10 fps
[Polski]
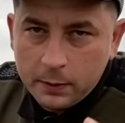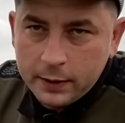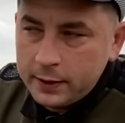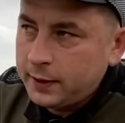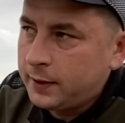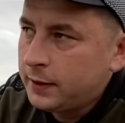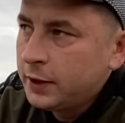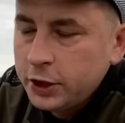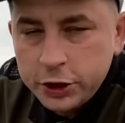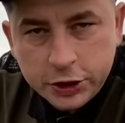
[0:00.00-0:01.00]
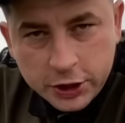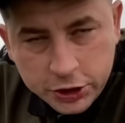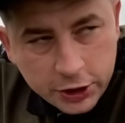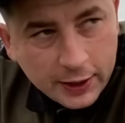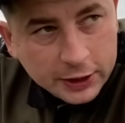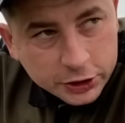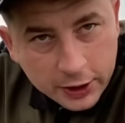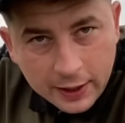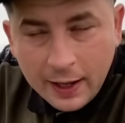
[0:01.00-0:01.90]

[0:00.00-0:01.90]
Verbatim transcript: Yy, się ścigać, nie?